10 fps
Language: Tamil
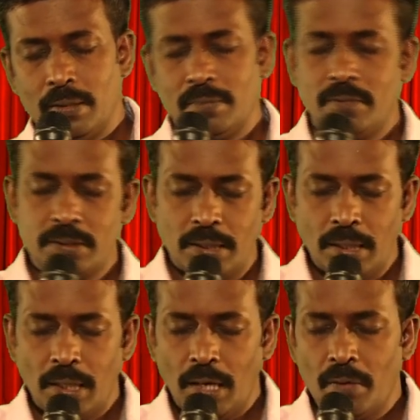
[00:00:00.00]

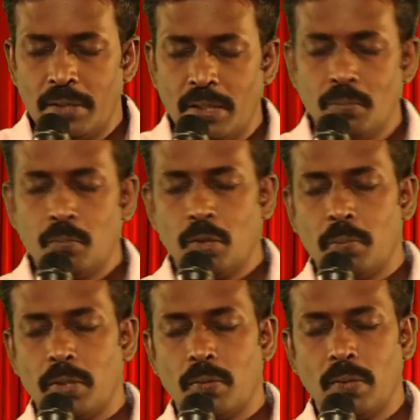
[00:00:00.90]
வசனங்கள் எல்லாவற்றையும்
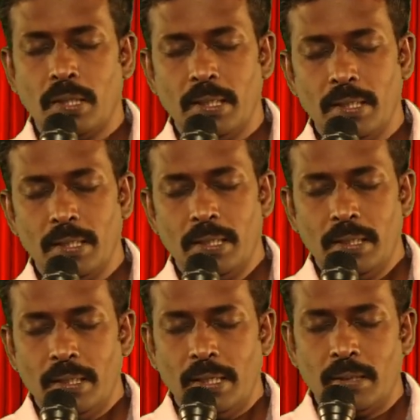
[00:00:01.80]
பொறுப்படுத்திக் கொள்ளுங்கள்
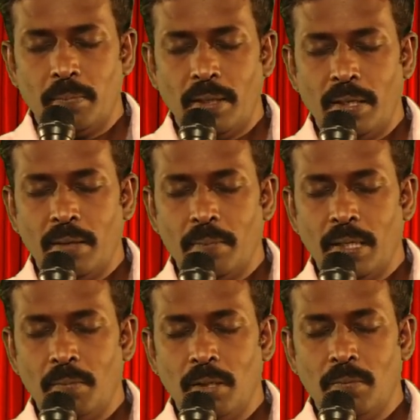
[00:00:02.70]
அந்த பிள்ளைகளை
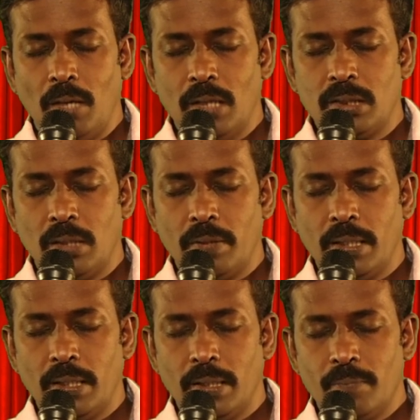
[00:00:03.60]
மேலும் மேலும்
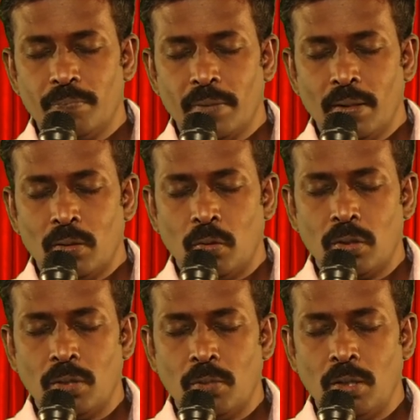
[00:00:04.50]
ஆசீர்வதிங்க
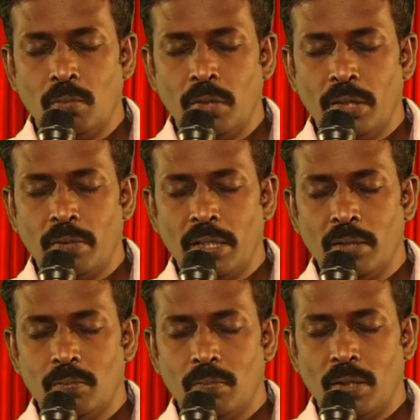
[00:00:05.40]
துவக்கம் முதல் முடிவு
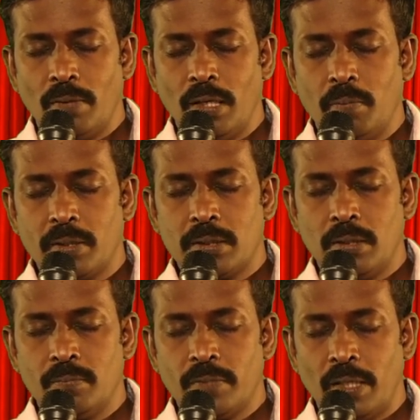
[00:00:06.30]
வரையும் உடைய வல்ல
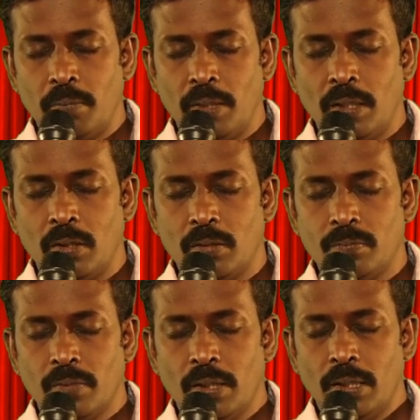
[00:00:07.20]
பிரசனம் நிரம்பி இருக்கட்டும்
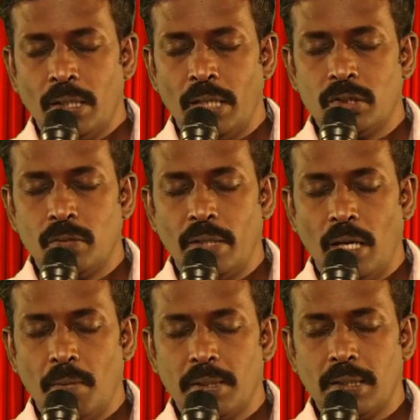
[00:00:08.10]
இயேசுவின்
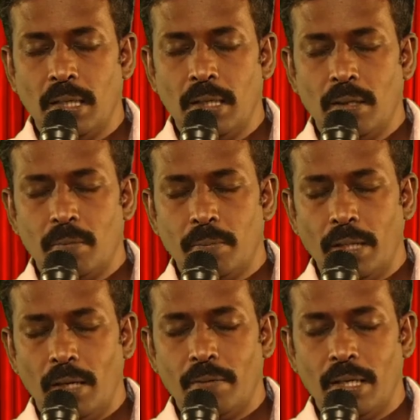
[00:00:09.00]
நாமத்தில்
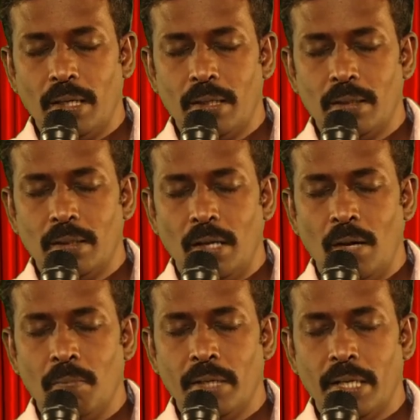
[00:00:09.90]
பிதாவே ஆமே